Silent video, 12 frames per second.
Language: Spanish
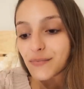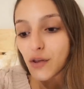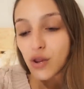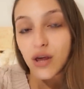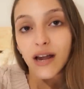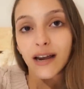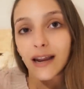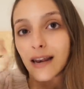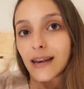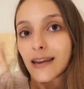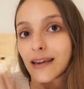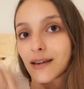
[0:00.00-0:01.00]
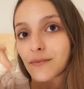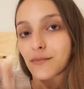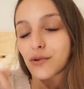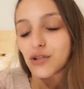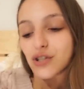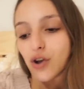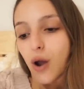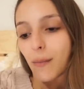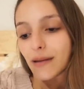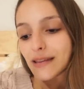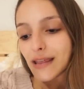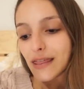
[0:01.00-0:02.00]
Os dejaré el link por si os
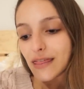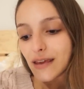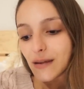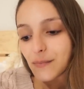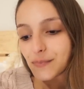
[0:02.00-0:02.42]
apetece